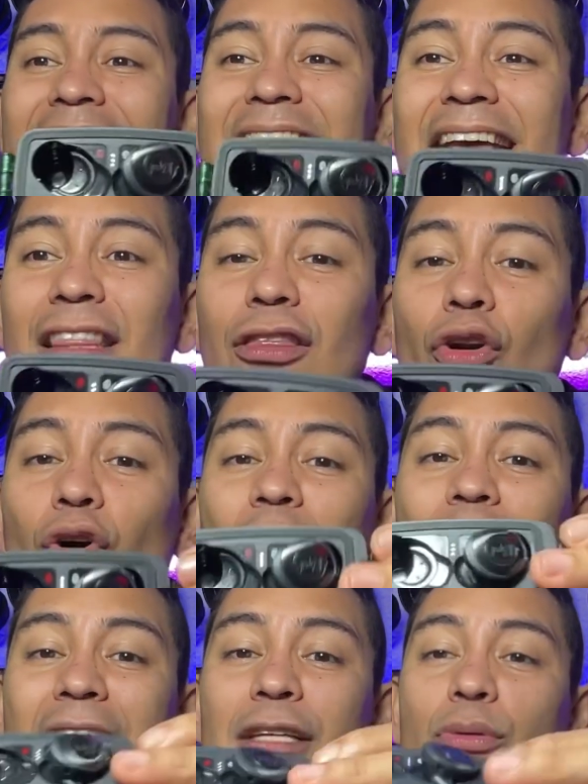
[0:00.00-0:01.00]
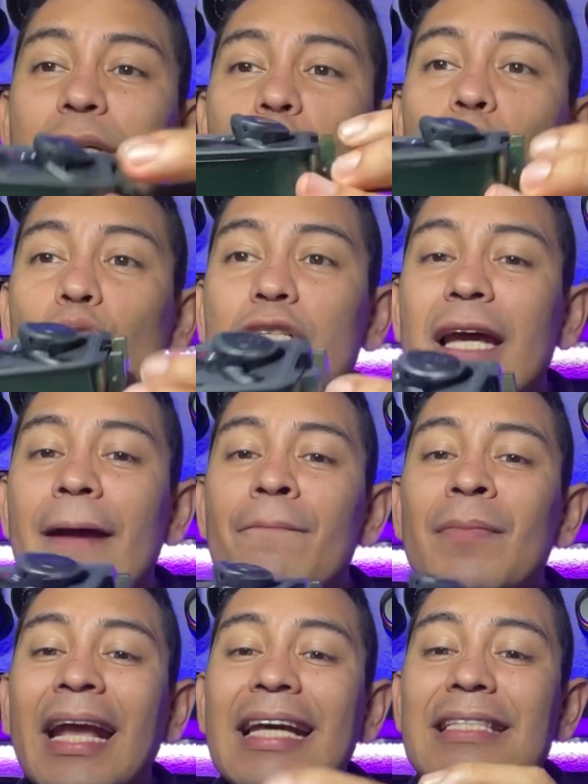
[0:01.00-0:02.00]
dentro de su estuche
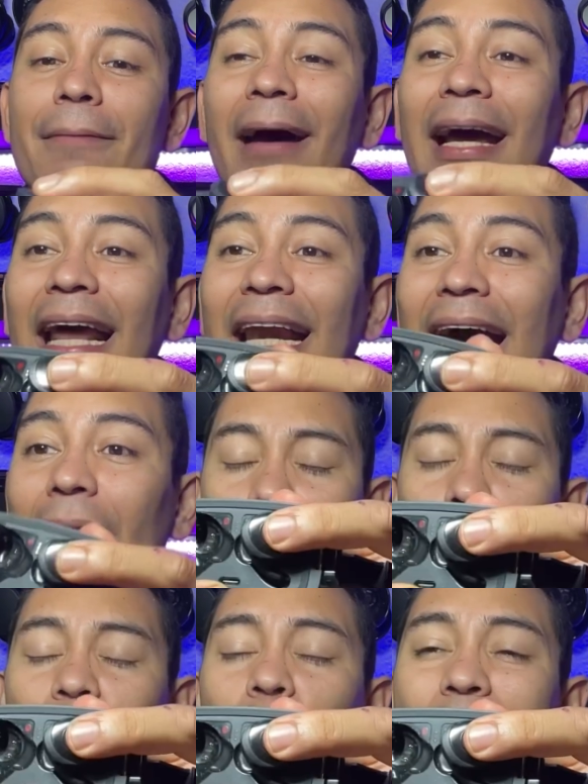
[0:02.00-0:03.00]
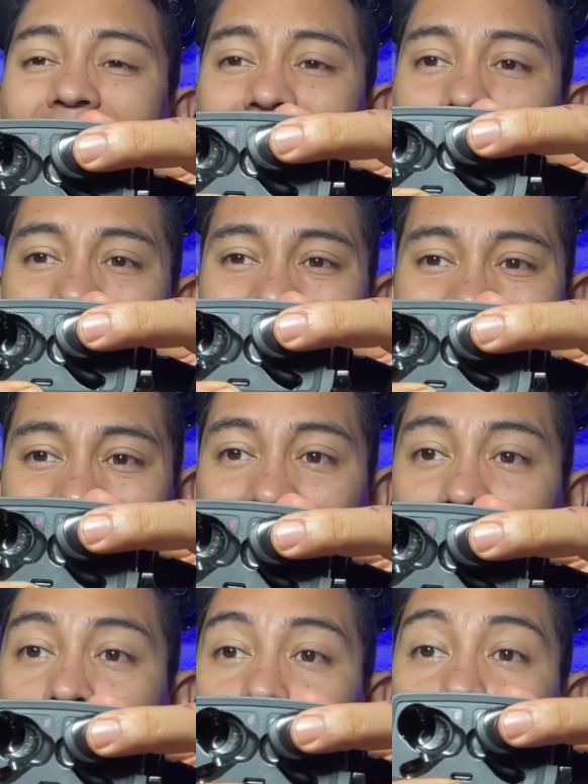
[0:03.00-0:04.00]
que se va a cargar por USB-C
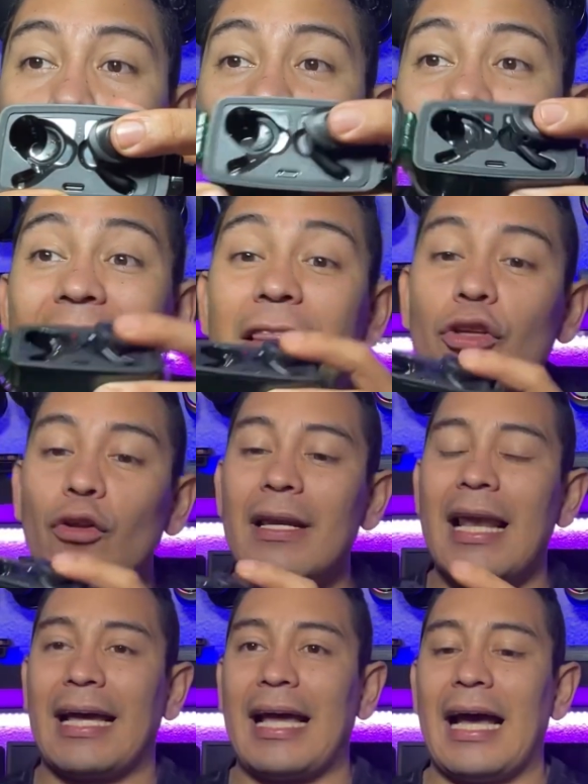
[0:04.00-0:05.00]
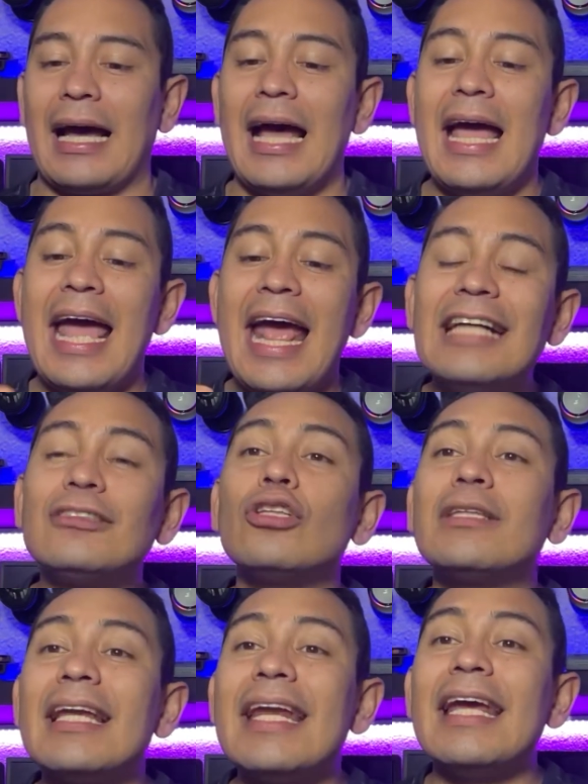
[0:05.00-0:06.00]
por dentro de la caja? Esto
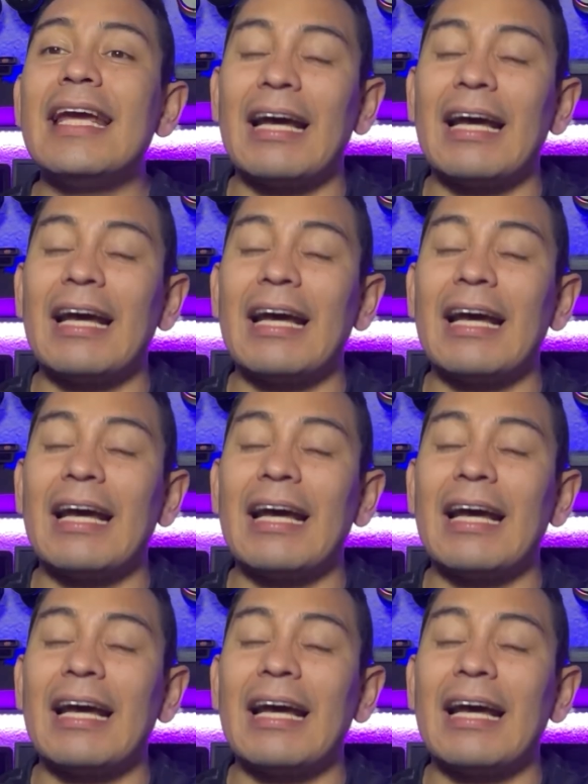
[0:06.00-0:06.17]
tiene